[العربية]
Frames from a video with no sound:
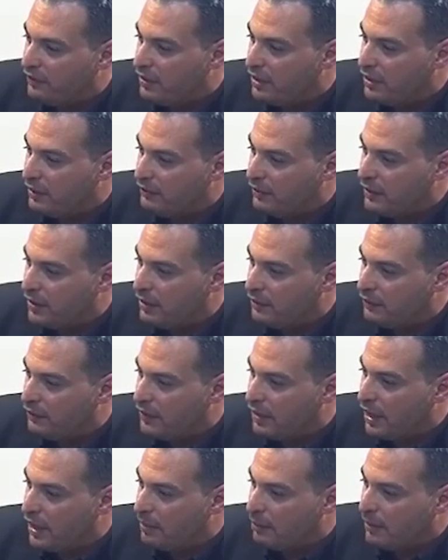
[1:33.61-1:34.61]
في في
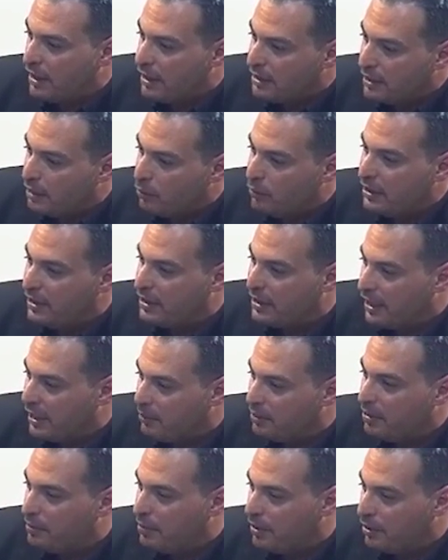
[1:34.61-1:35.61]
في المانيا واللي
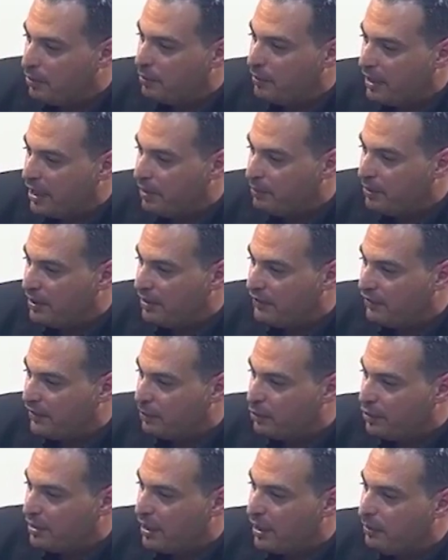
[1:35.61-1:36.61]
كان من بينهم لاعبين
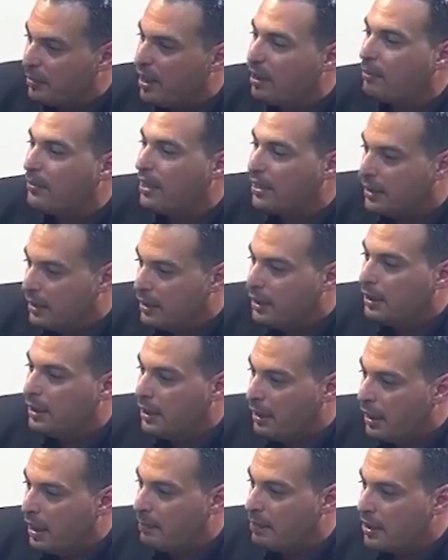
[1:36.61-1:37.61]
في المنتخب الالماني
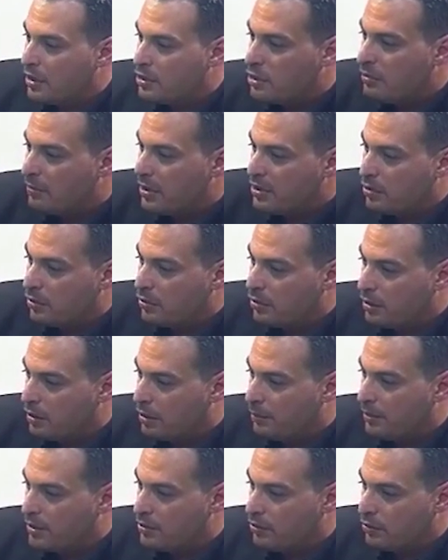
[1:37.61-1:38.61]
ابرزهم
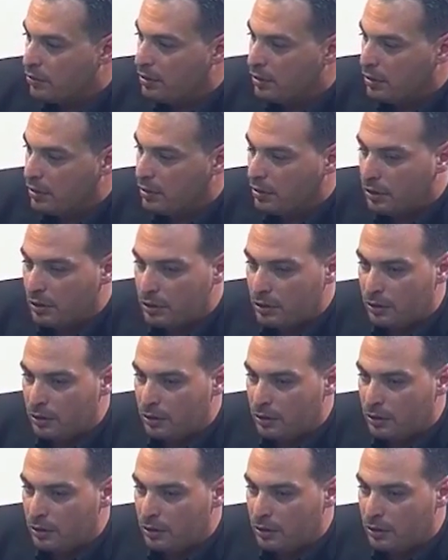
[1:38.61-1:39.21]
مسعود مسعود آه،